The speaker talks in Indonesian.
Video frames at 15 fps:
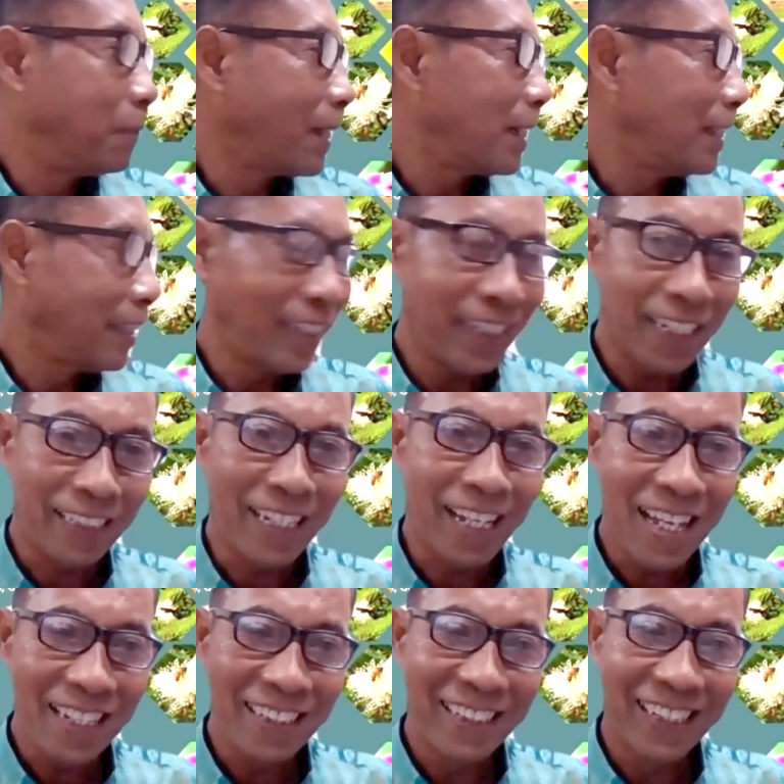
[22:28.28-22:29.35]
bukan digigit
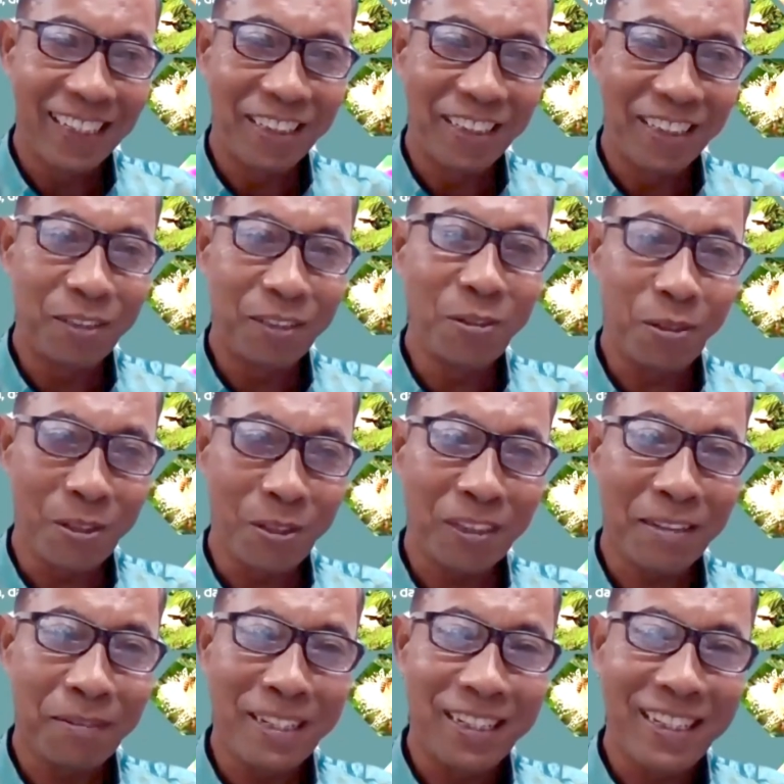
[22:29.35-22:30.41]
ya, dia
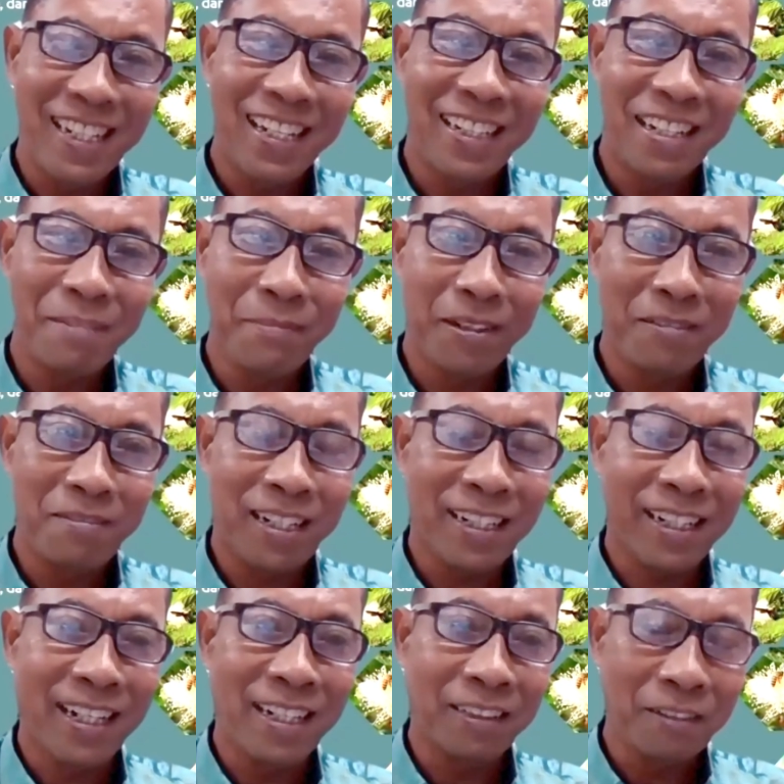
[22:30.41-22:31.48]
ditusuk sama dia dan
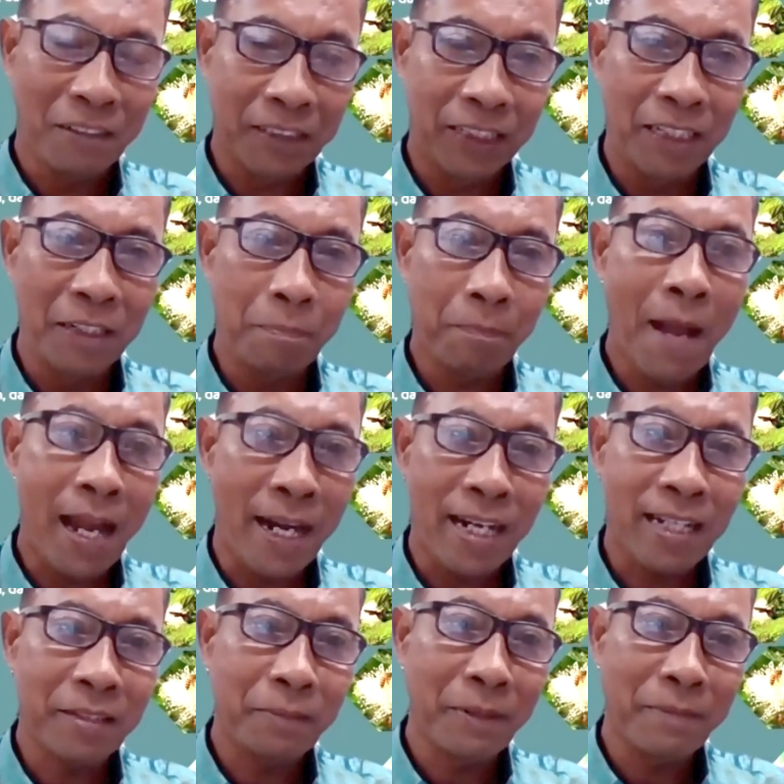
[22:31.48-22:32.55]
mengeluarkan toksin
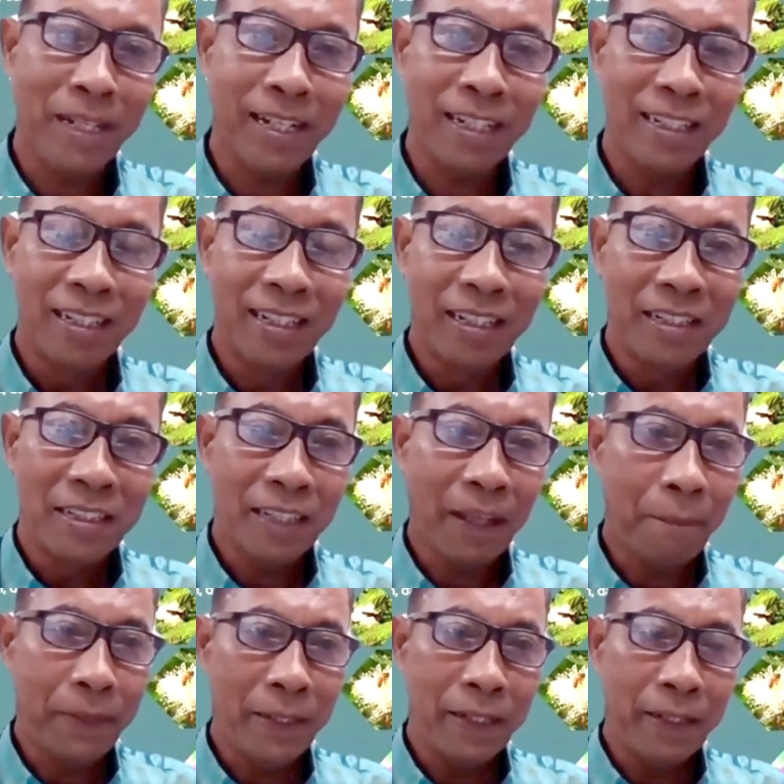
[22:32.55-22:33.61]
panas memang,
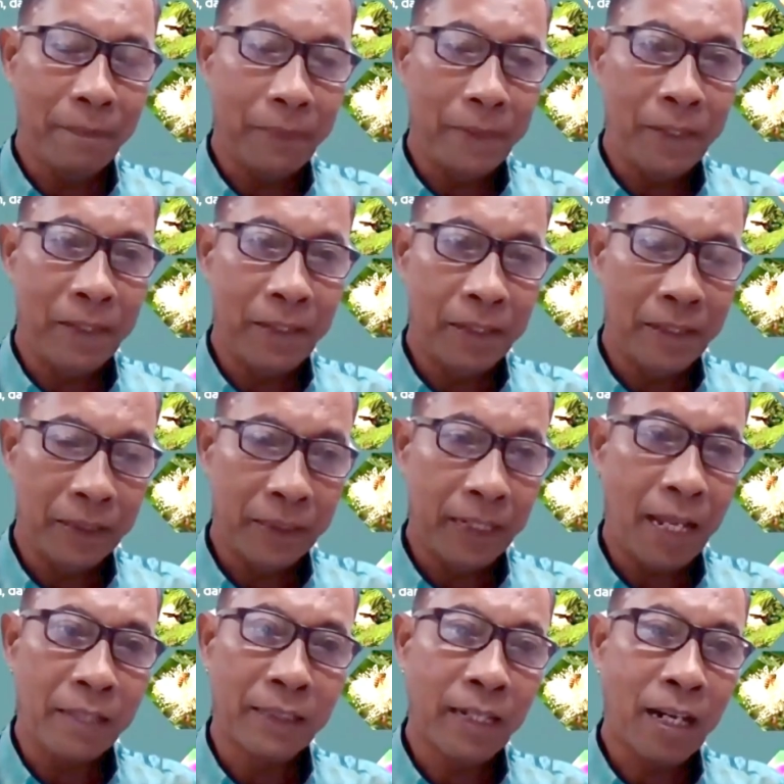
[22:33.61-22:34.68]
tapi uh,
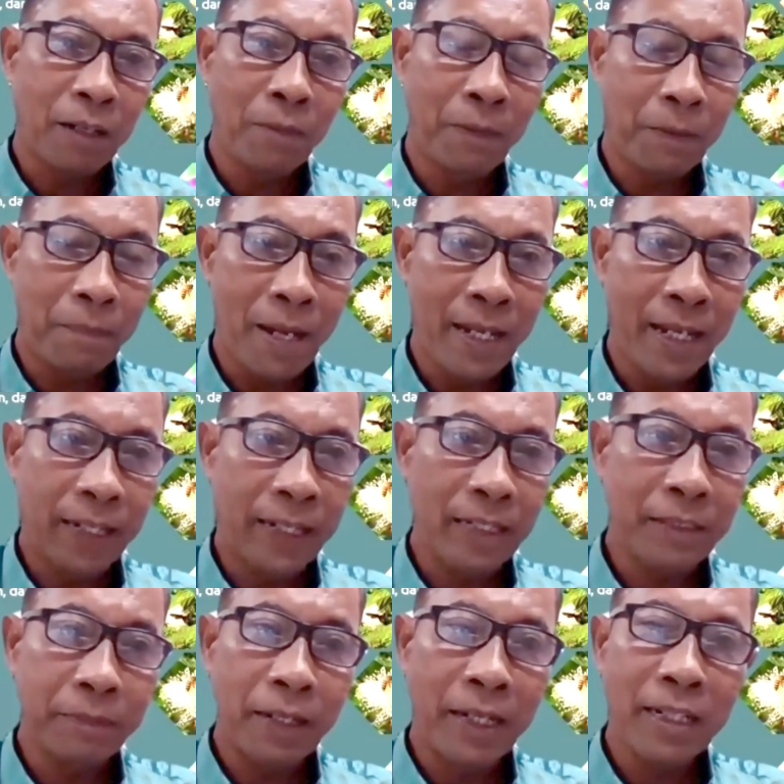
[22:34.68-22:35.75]
tidak terlalu berbahaya.
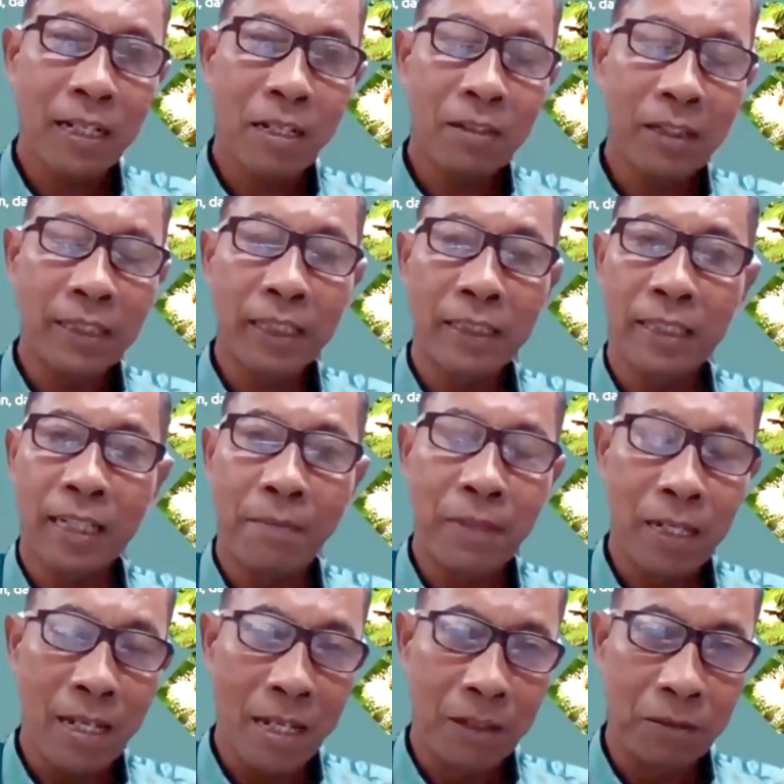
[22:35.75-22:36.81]
Dan sebenarnya kalau kita tidak
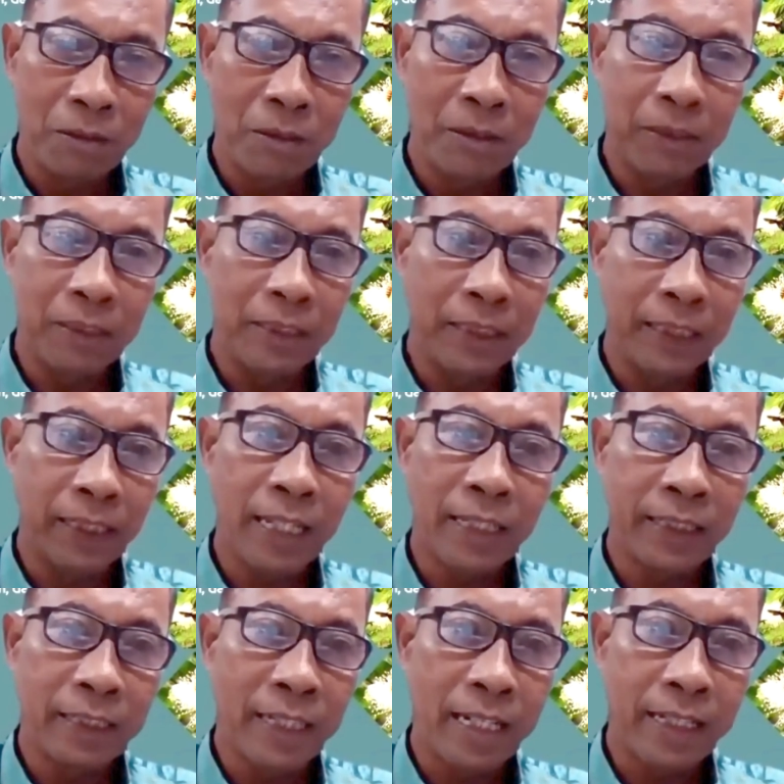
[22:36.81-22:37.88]
mengganggu,
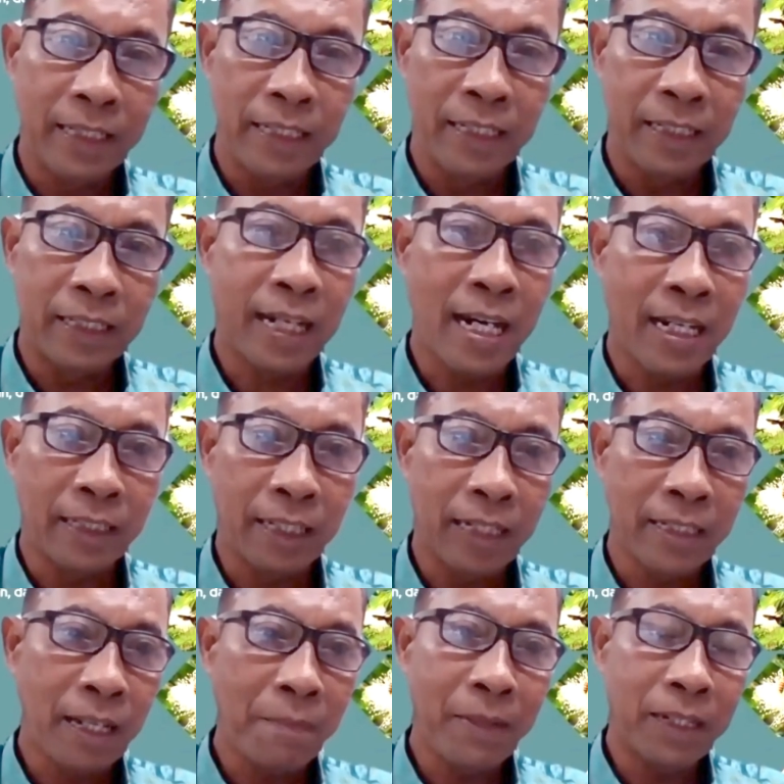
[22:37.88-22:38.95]
kita tidak
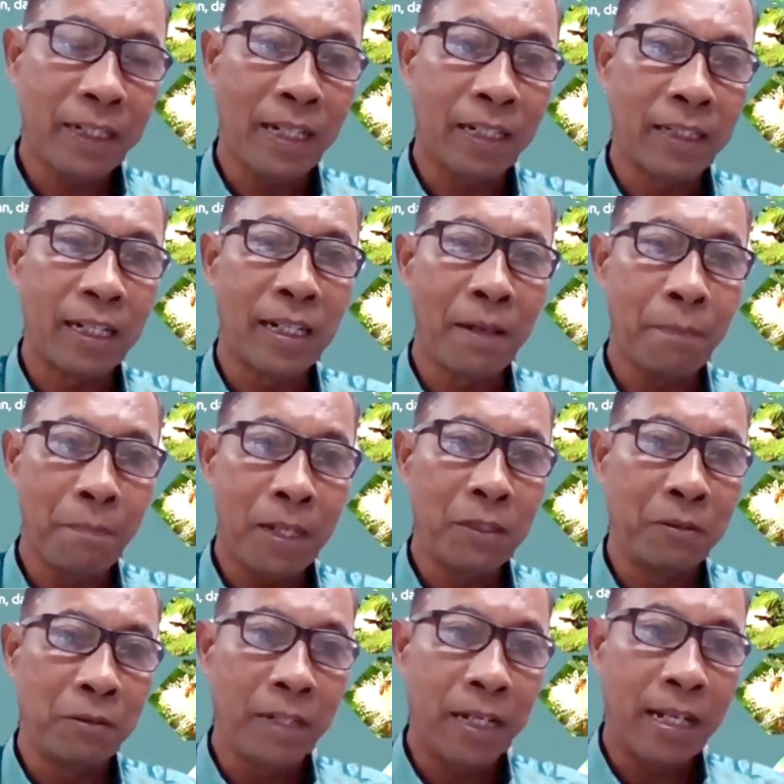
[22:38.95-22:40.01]
diserangnya. Sama dengan dengan
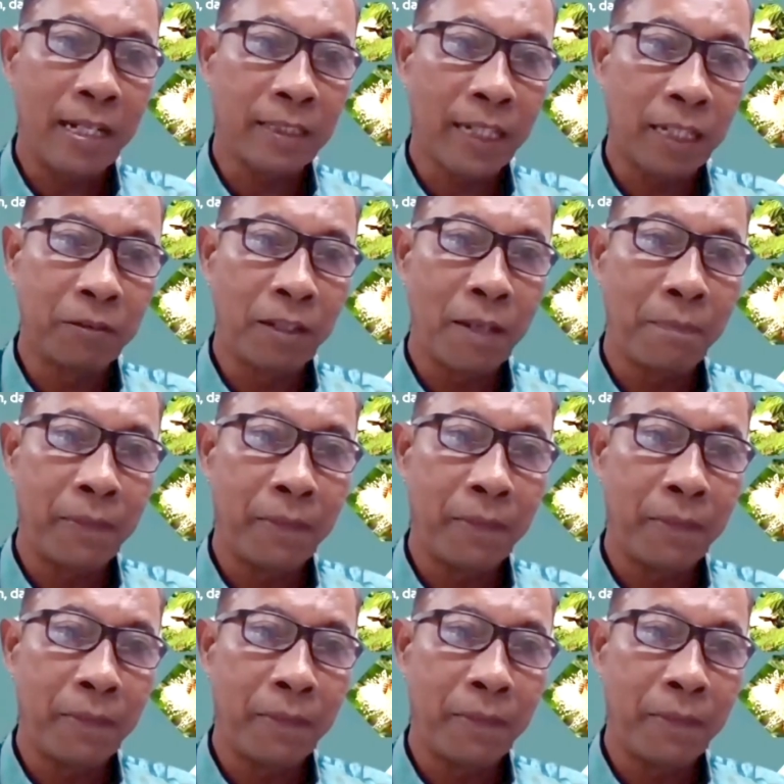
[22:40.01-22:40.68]
lebah juga, saya juga